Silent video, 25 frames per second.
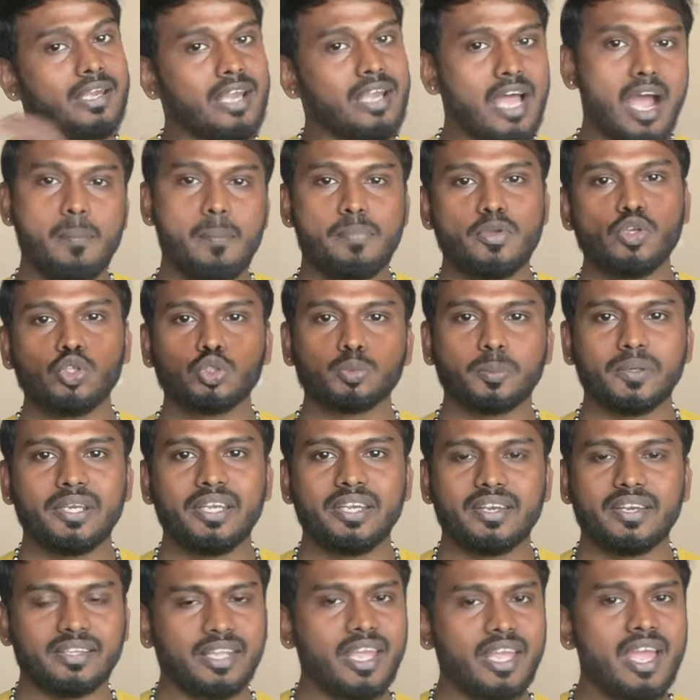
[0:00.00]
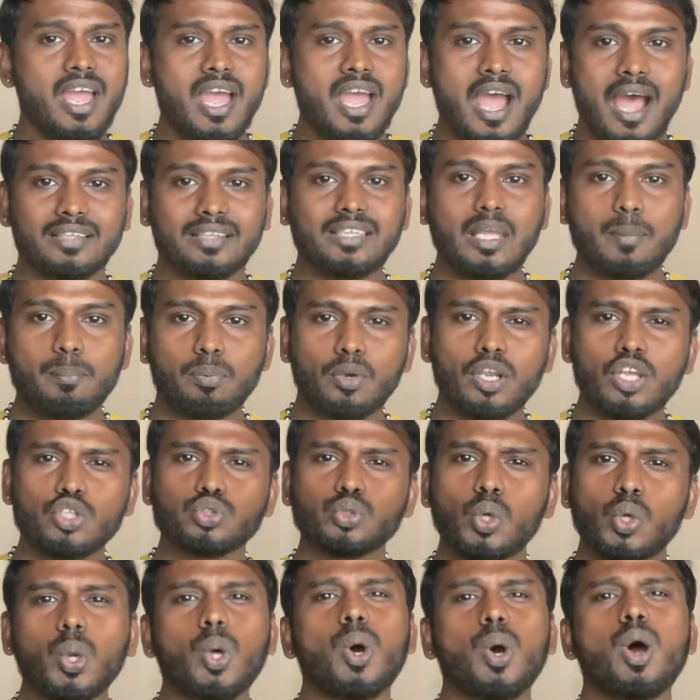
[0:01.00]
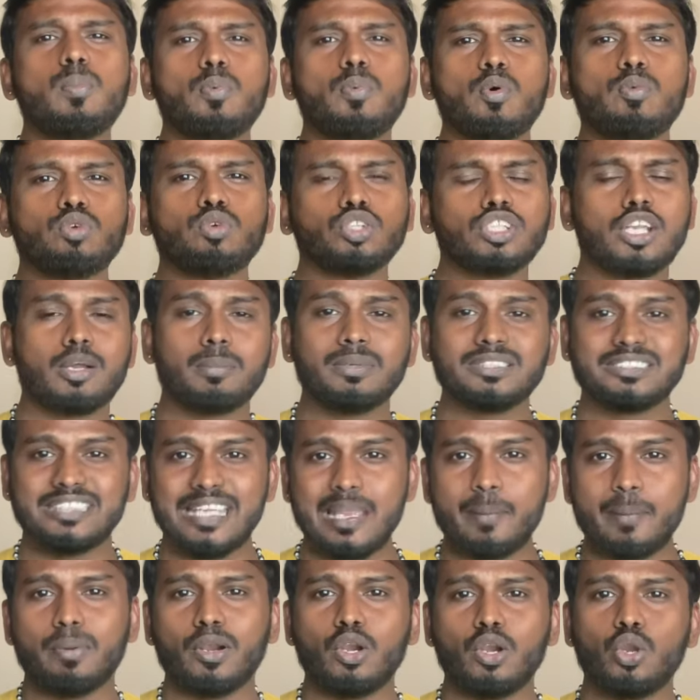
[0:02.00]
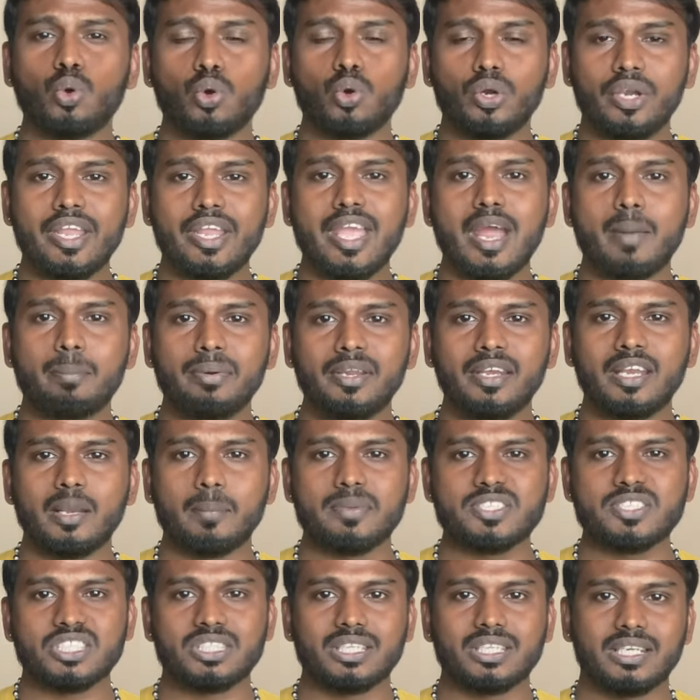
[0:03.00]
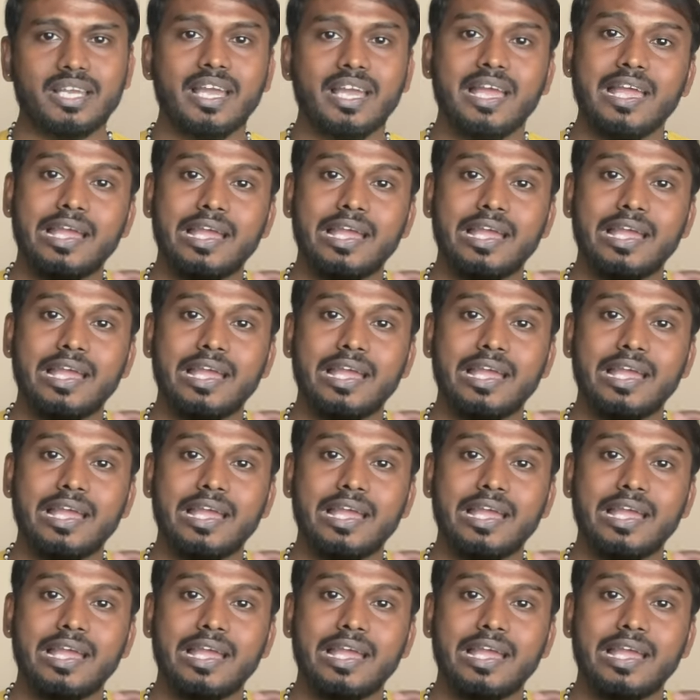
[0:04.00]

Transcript: நான் அப்போ யூஸ் பண்ணிட்டு இருந்தேன் அதே போல் சோலோவாக போகும்போது நம்ம ஸ்டே பண்ணணும் ஒன் டே அப்படின்ற பட்சத்தில்